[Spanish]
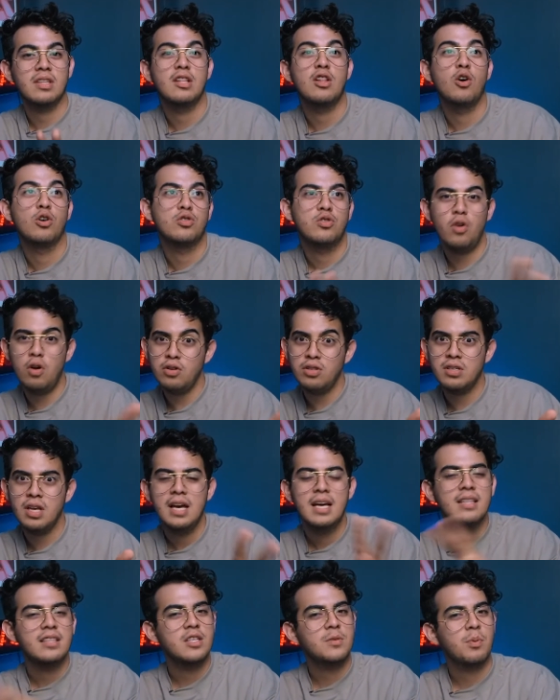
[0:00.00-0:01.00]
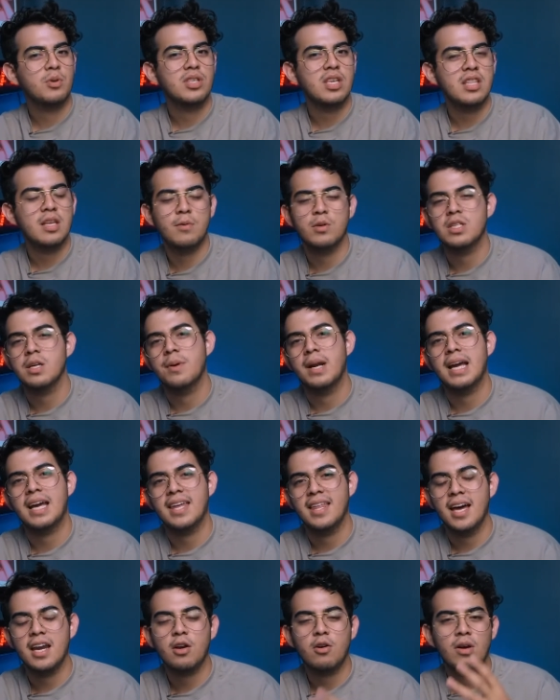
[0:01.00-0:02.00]
Los, dos dispositivos se van a
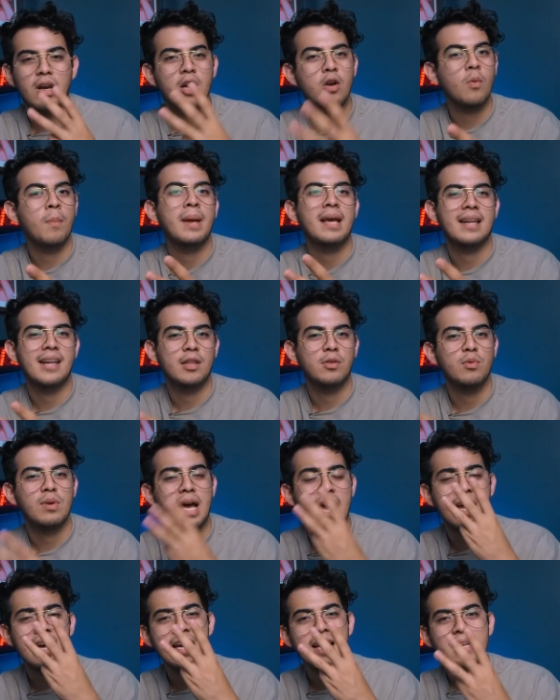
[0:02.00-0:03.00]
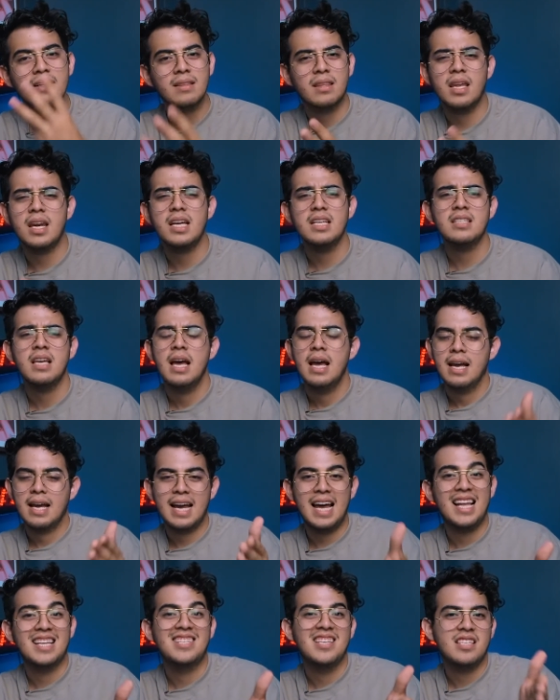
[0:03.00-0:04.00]
quedar con la nomenclatura 3,
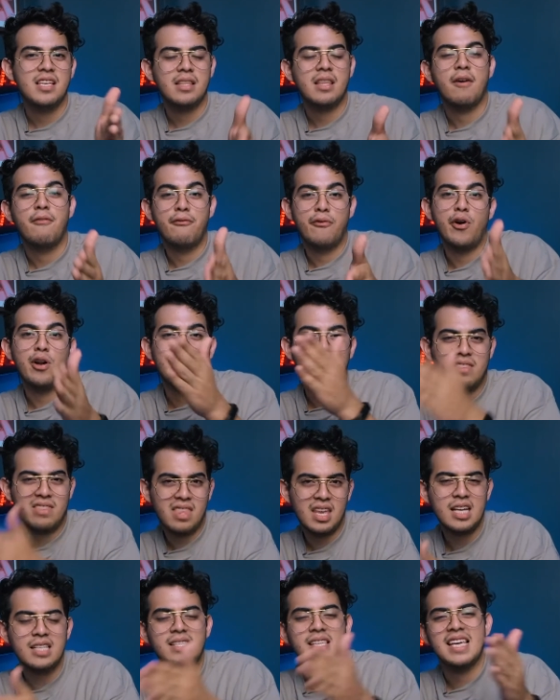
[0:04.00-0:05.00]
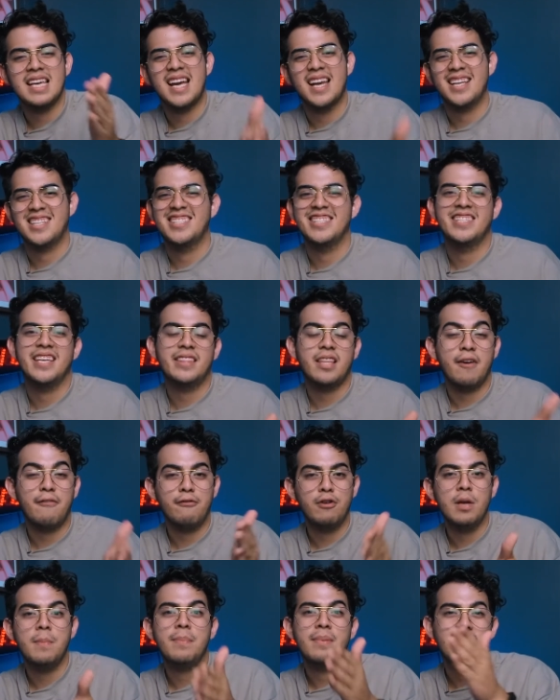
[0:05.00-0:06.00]
Galaxy Z Fold 3 y Galaxy Z
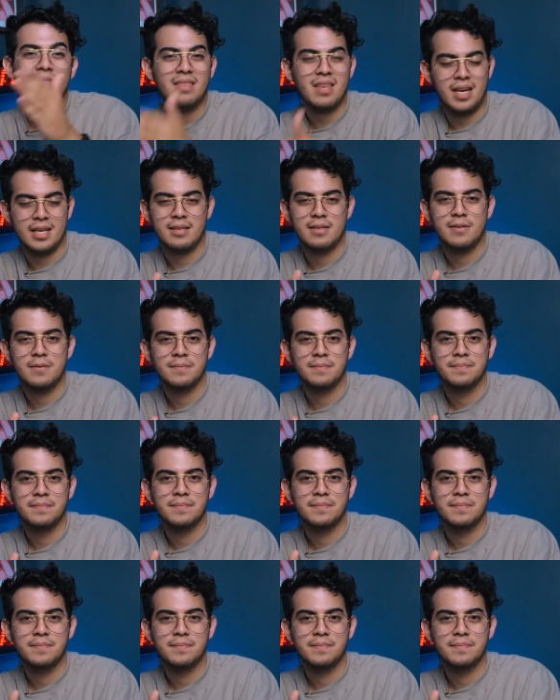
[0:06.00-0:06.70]
Flip 3.